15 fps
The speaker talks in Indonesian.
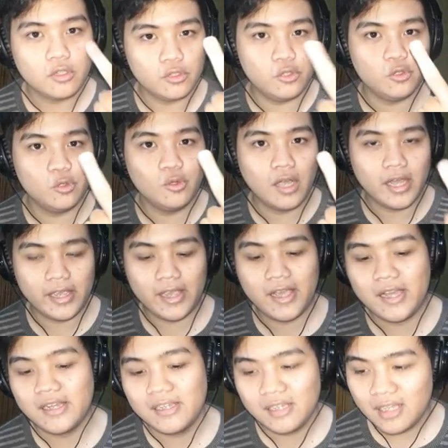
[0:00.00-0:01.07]
2 ya
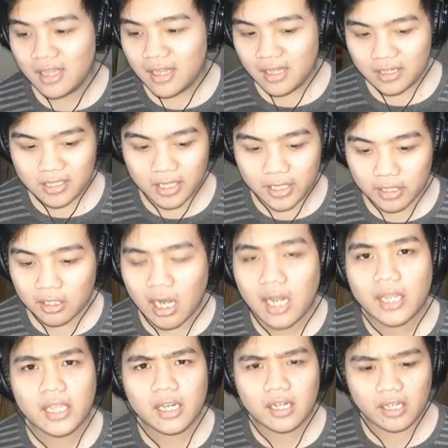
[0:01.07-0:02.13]
Jadi
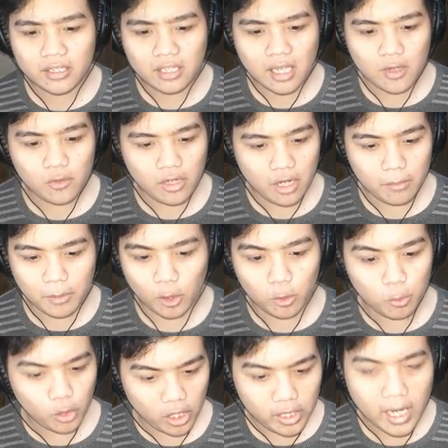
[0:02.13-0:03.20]
terakhir kita udah
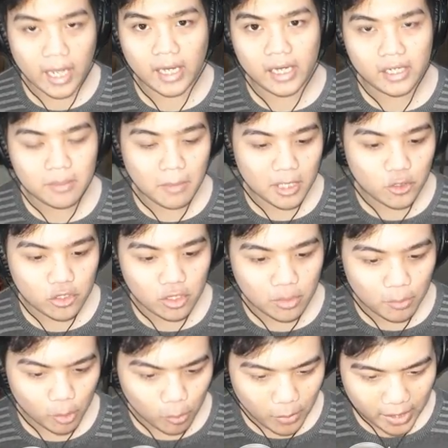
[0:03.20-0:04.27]
berlumuran darah, ini bajunya udah
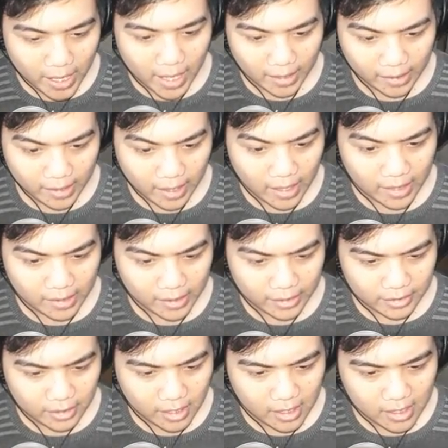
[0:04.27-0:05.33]
berlumuran darah ya Karena
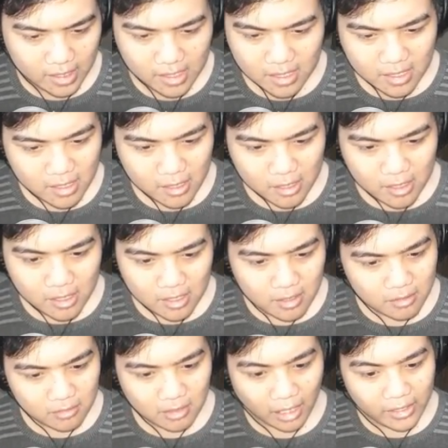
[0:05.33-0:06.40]
kita
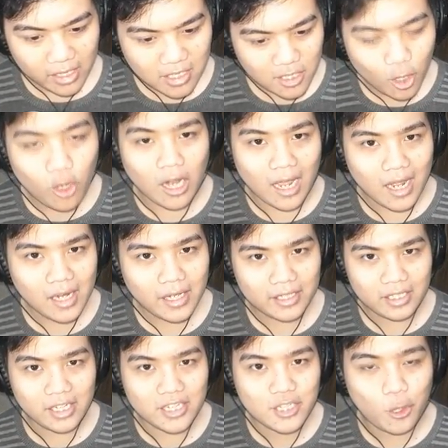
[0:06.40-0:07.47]
tadinya sekolah, kita
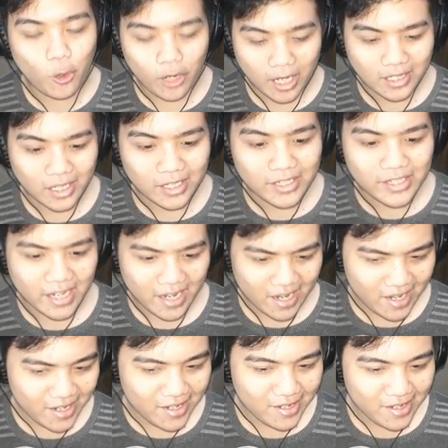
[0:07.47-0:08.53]
di sekolah tadinya